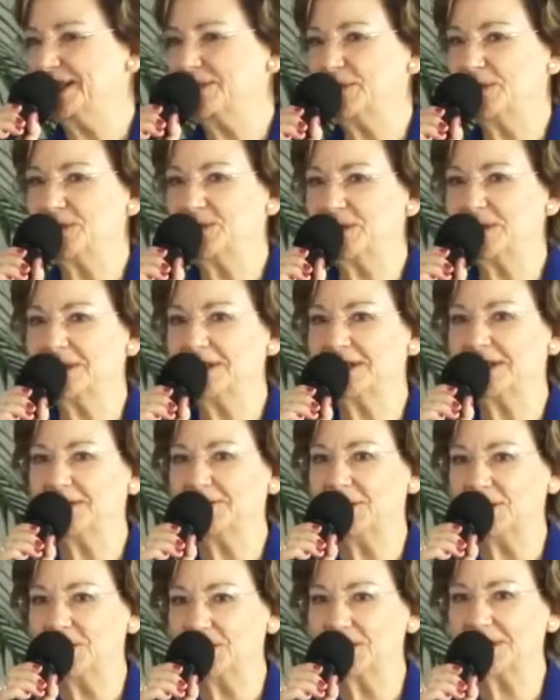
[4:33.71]
as pessoas que
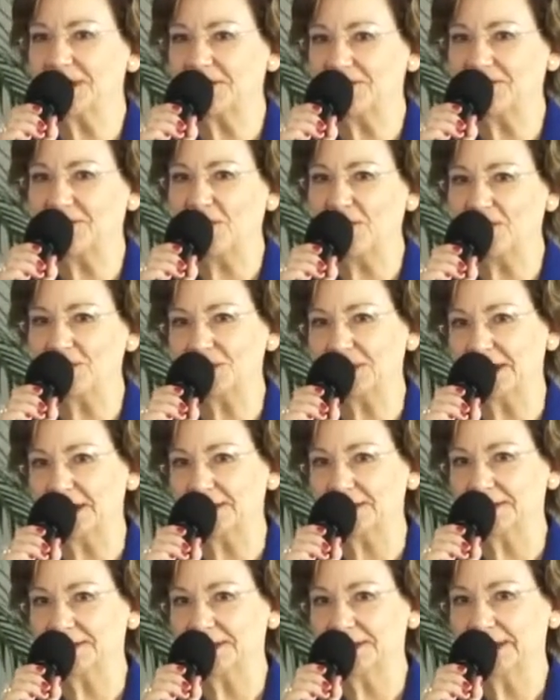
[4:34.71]
estão à nossa
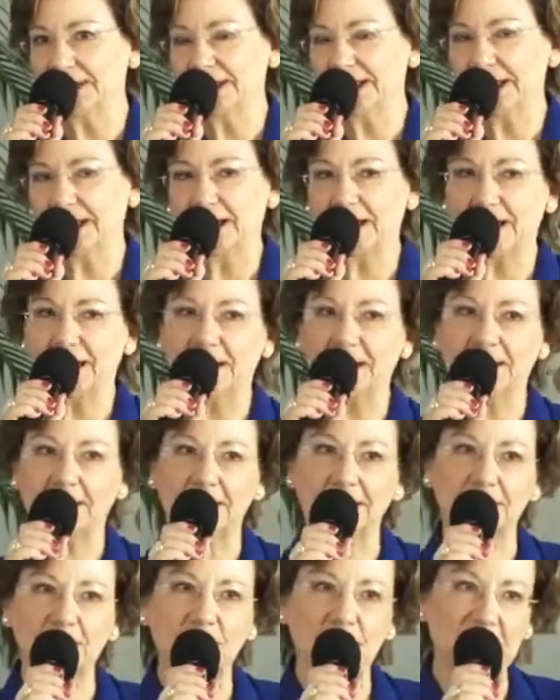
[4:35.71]
volta,
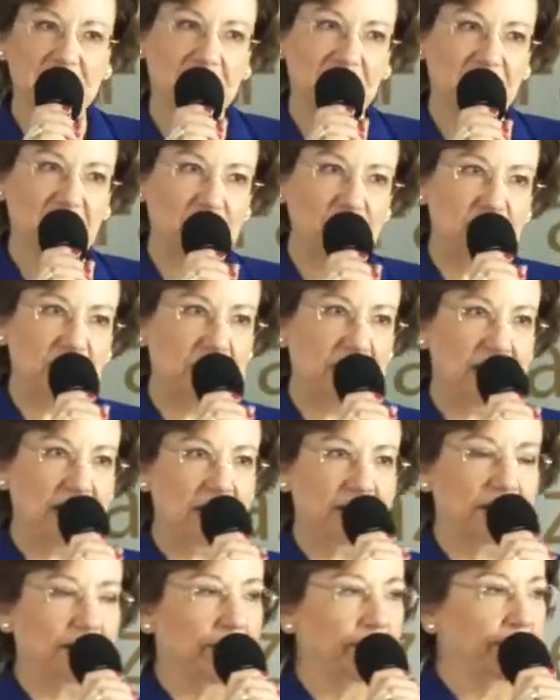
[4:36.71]
a nossa
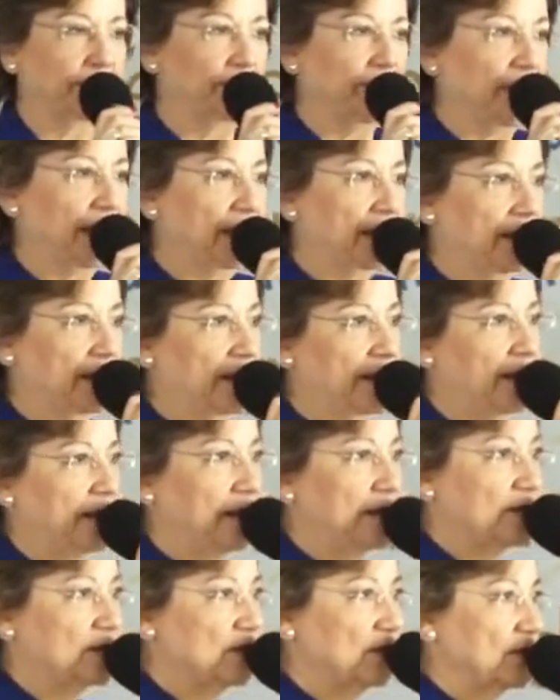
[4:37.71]
família,
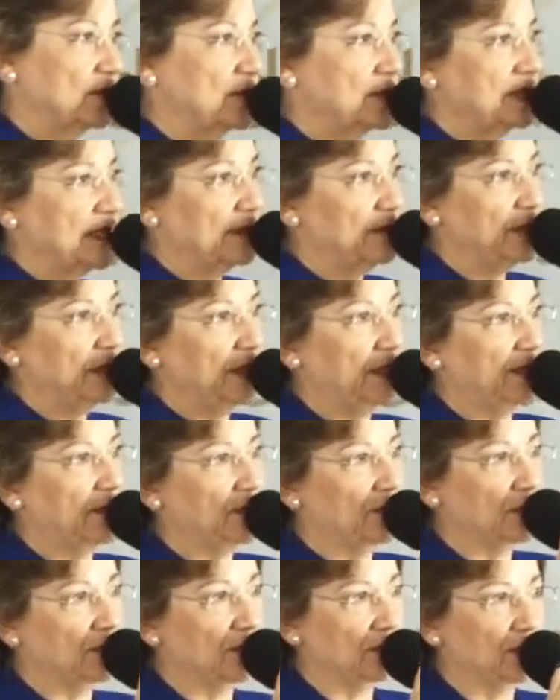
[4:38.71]
eh, os nossos
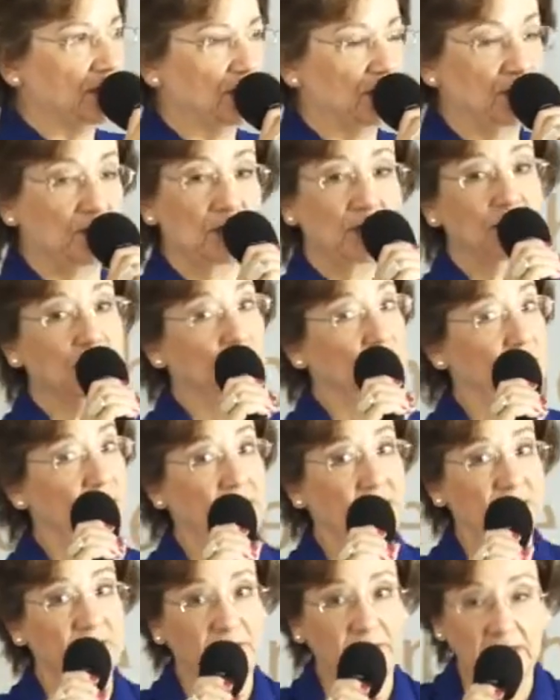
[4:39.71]
amigos, os nossos
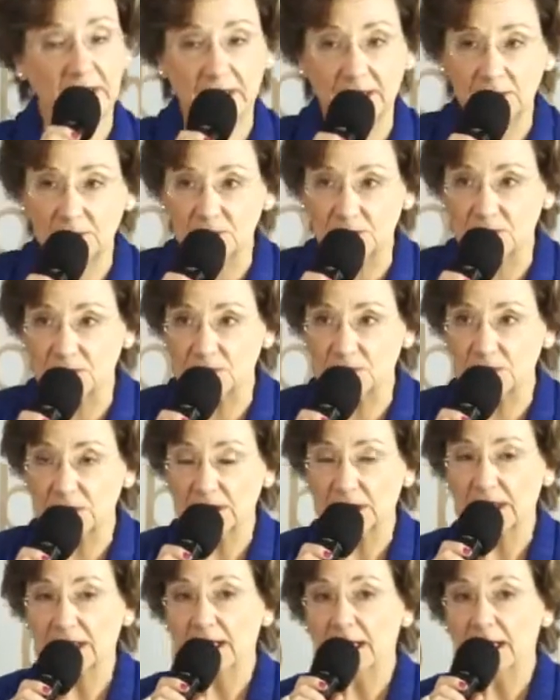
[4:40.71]
desafetos,